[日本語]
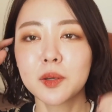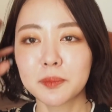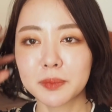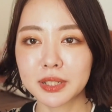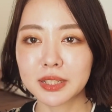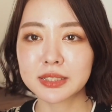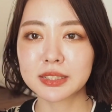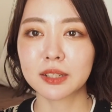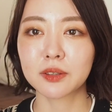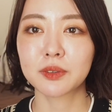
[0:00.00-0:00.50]

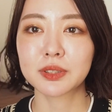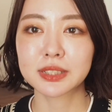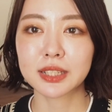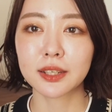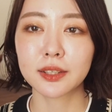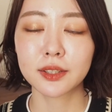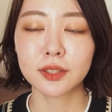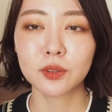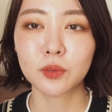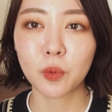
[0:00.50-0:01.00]
皆さんは
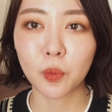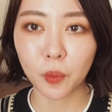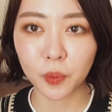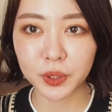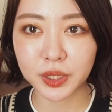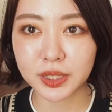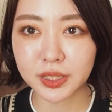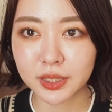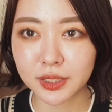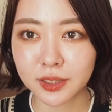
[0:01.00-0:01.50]
最近のお
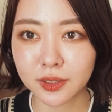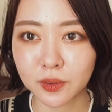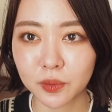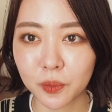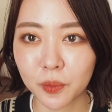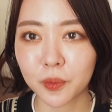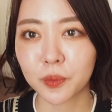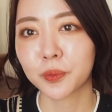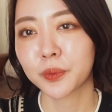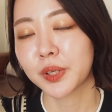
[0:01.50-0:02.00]
気に入り
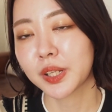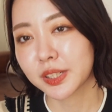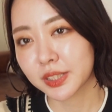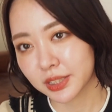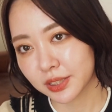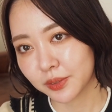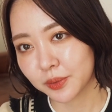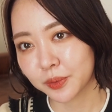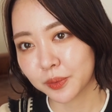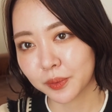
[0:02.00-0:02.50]
の
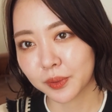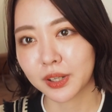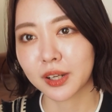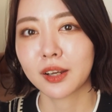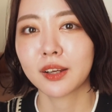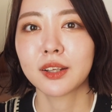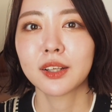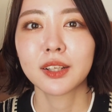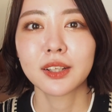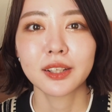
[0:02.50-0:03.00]
クレンジングと
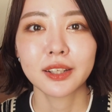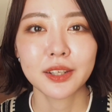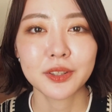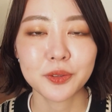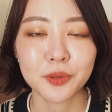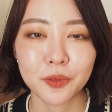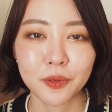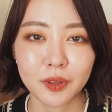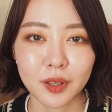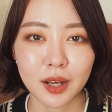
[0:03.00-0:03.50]
か化
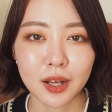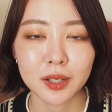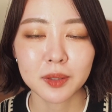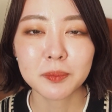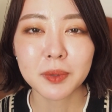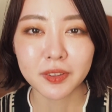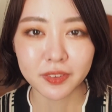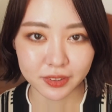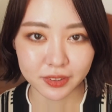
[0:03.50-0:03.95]
粧水あります